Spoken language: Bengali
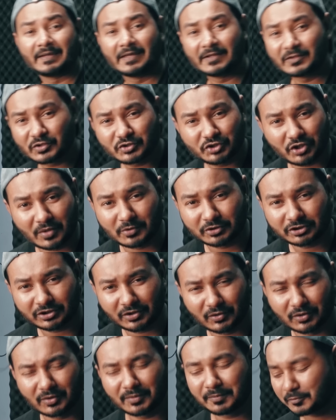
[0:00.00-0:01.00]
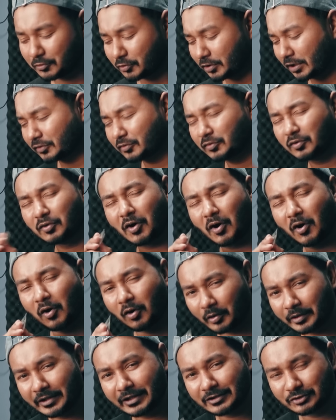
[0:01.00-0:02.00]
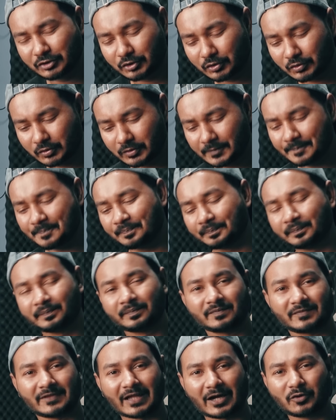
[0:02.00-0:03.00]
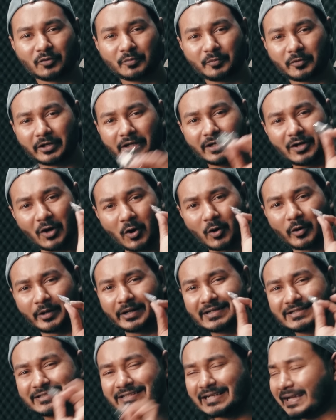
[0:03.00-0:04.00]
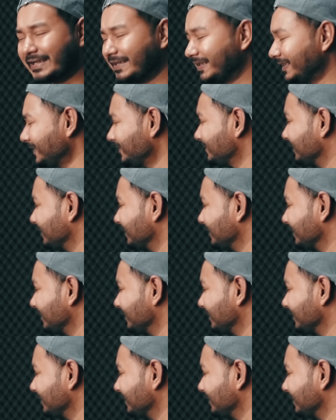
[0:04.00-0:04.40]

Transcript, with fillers: কিন্তু সমস্যা হলো প্রোডাক্টগুলো অনেক ছোট তার উপরে অনেক শাইনি